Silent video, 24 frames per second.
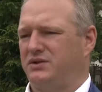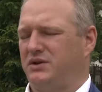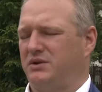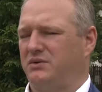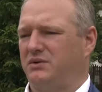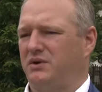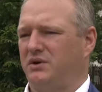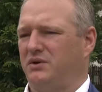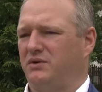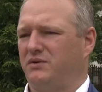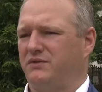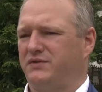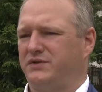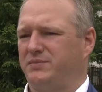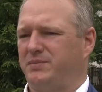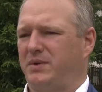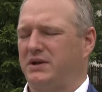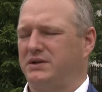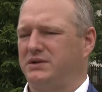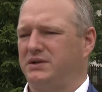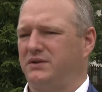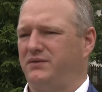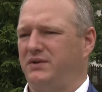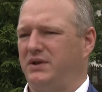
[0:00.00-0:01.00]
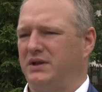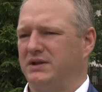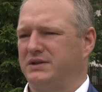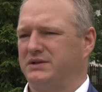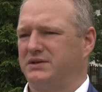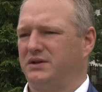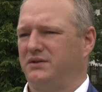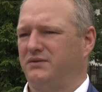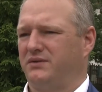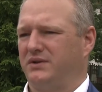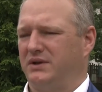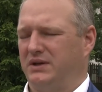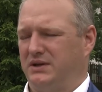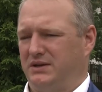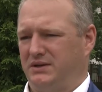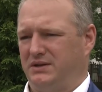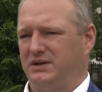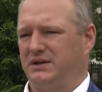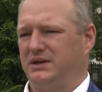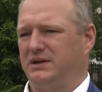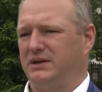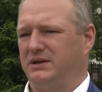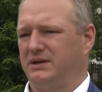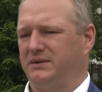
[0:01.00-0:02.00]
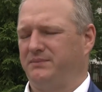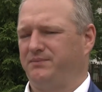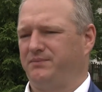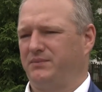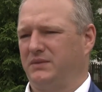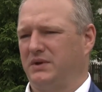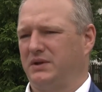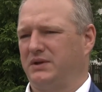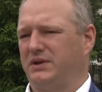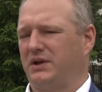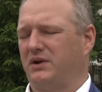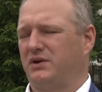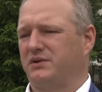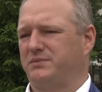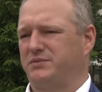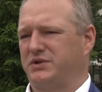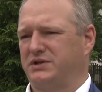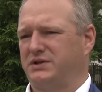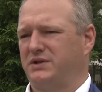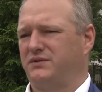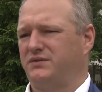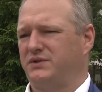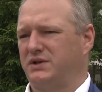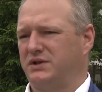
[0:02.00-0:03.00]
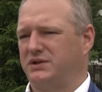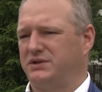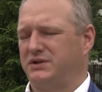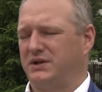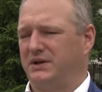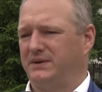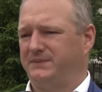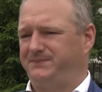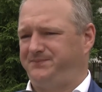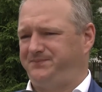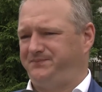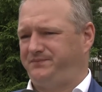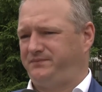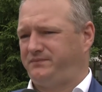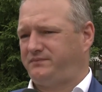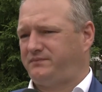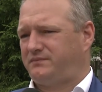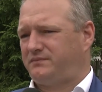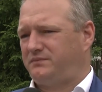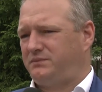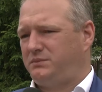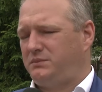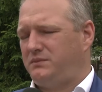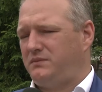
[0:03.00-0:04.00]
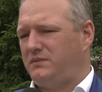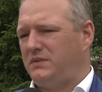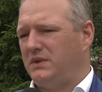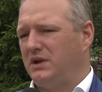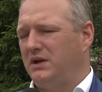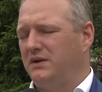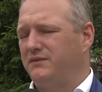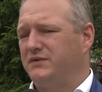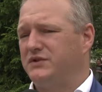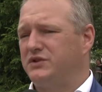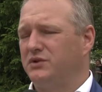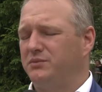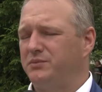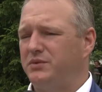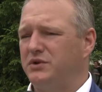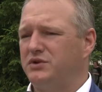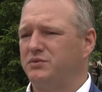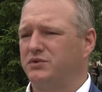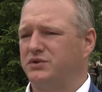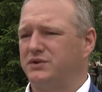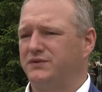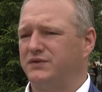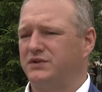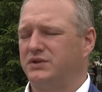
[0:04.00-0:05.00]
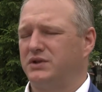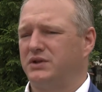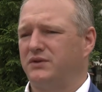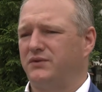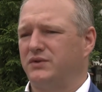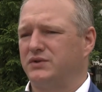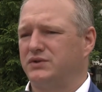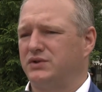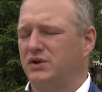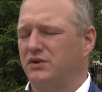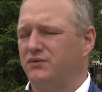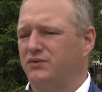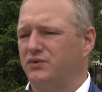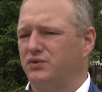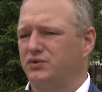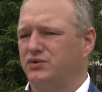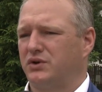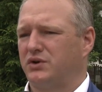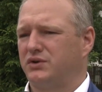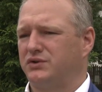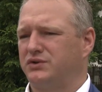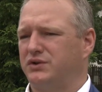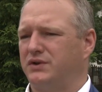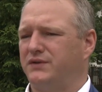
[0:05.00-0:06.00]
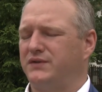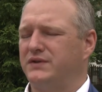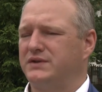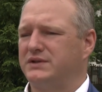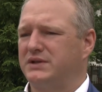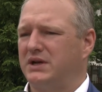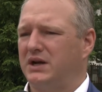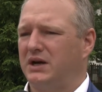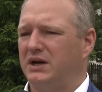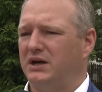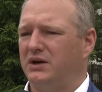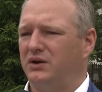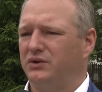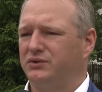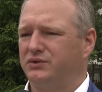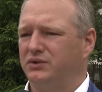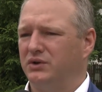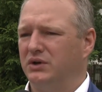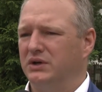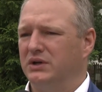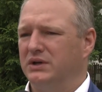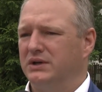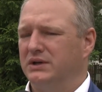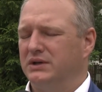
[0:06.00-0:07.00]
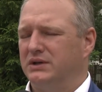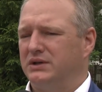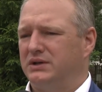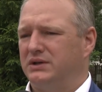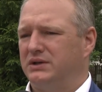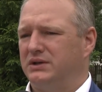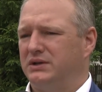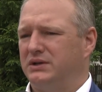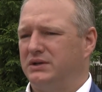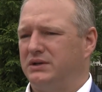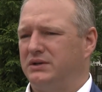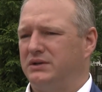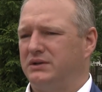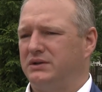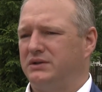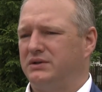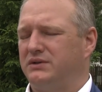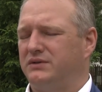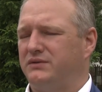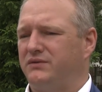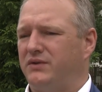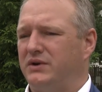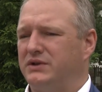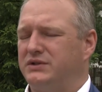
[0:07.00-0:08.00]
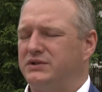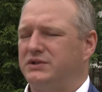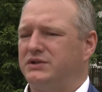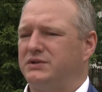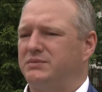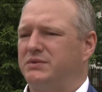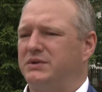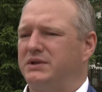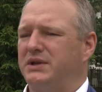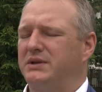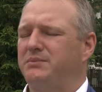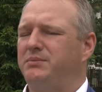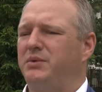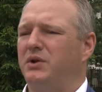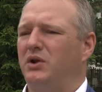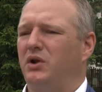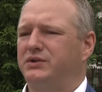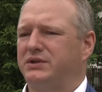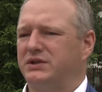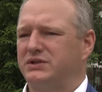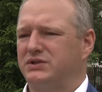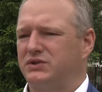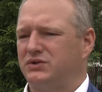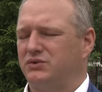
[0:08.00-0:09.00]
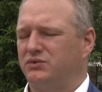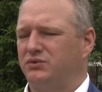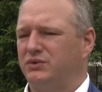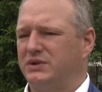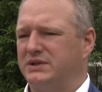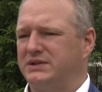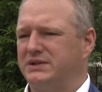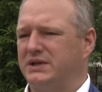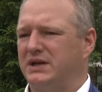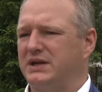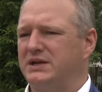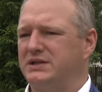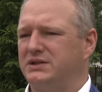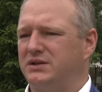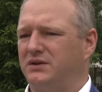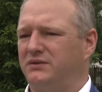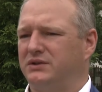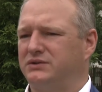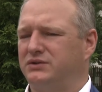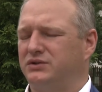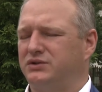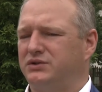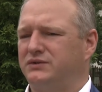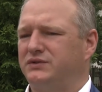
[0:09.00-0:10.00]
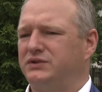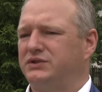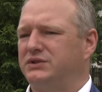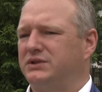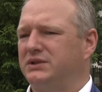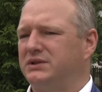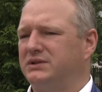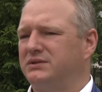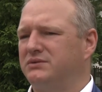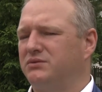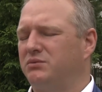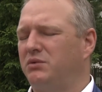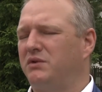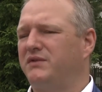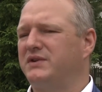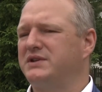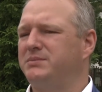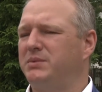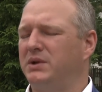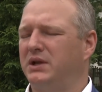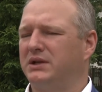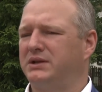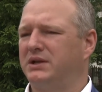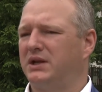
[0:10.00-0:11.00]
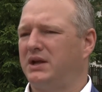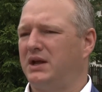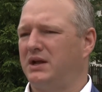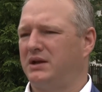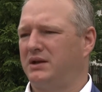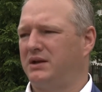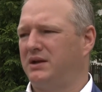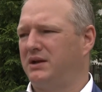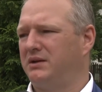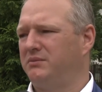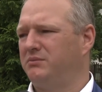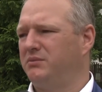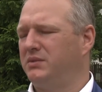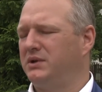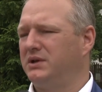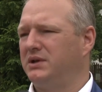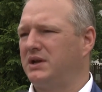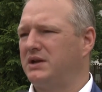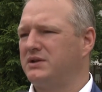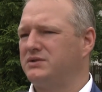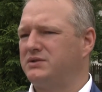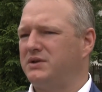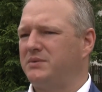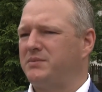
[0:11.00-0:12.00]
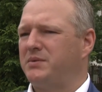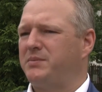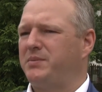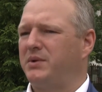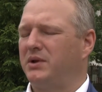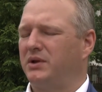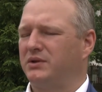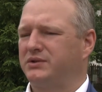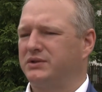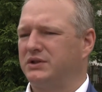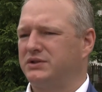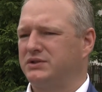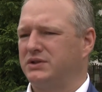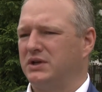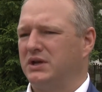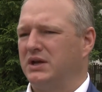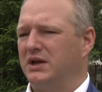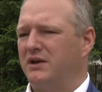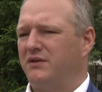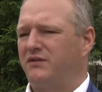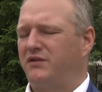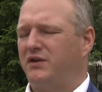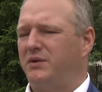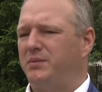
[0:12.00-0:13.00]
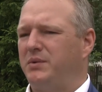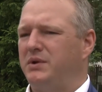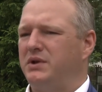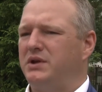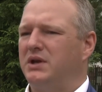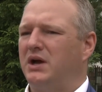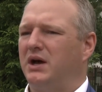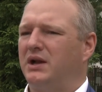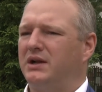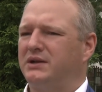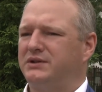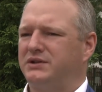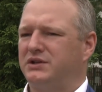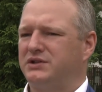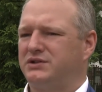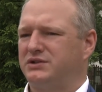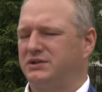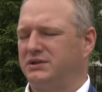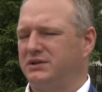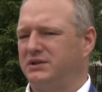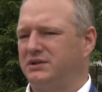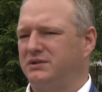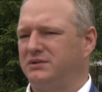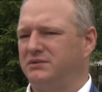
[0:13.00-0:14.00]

się o wsparcie finansowe y, tego przedsięwzięcia, Wystąpiliśmy oczywiście do Wojewódzkiego Funduszu Ochrony Środowiska o to e, właśnie, żeby ten pilotaż u nas realizować. Oczywiście umowa jest bilateralna, my realizujemy pilotaż w gminie, ale też e,